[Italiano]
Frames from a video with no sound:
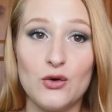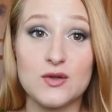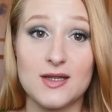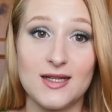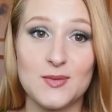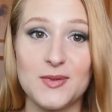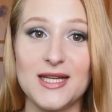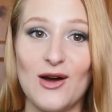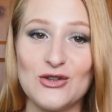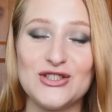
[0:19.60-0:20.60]
non si
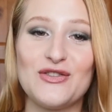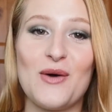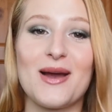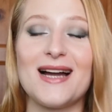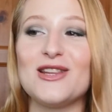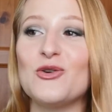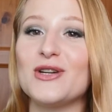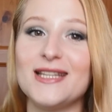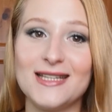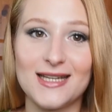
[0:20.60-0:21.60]
respira, oggi fa un
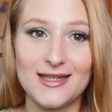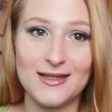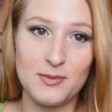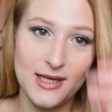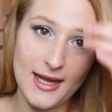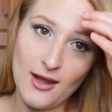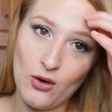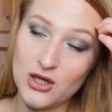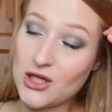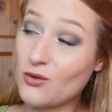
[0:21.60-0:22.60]
caldo incredibile,
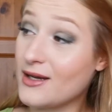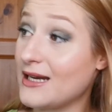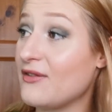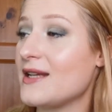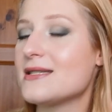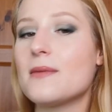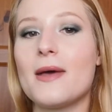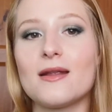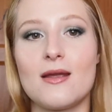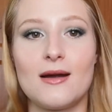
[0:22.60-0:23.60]
ho lasciato anche le finestre
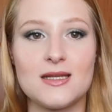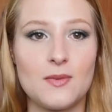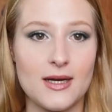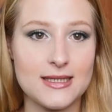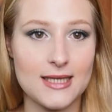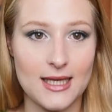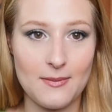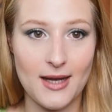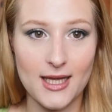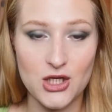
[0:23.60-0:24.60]
aperte nella speranza che
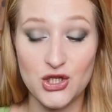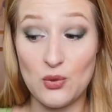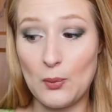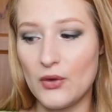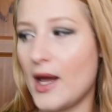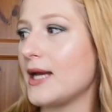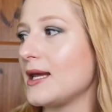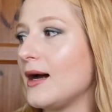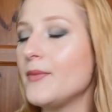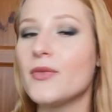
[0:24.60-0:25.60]
magari giri un po'
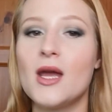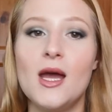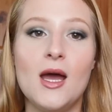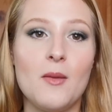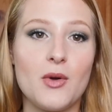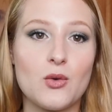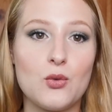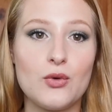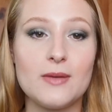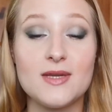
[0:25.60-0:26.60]
d'aria, per
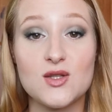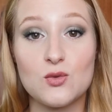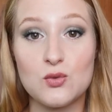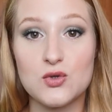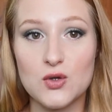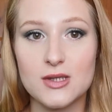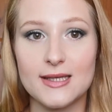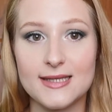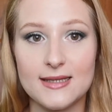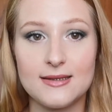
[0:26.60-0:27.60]
cui mi scuso
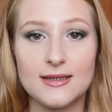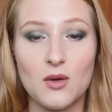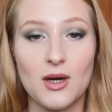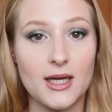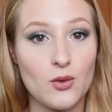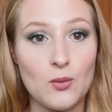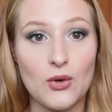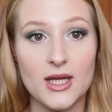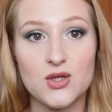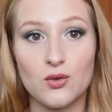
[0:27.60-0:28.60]
se sentite qualche
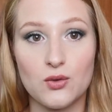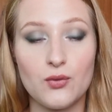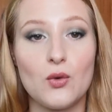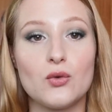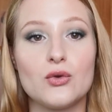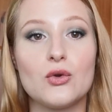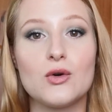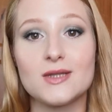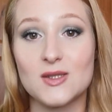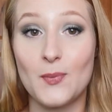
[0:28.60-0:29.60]
rumore di
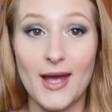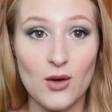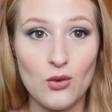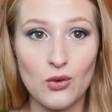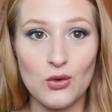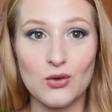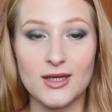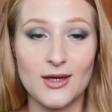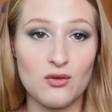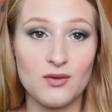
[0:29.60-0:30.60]
sottofondo, spero
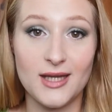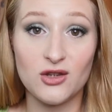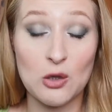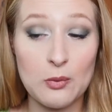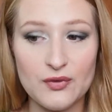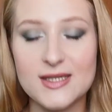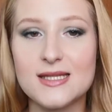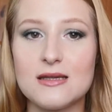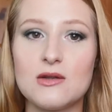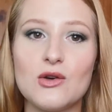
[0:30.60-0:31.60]
che non vi dia troppo
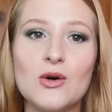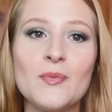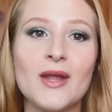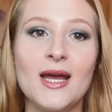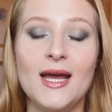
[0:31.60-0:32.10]
fastidio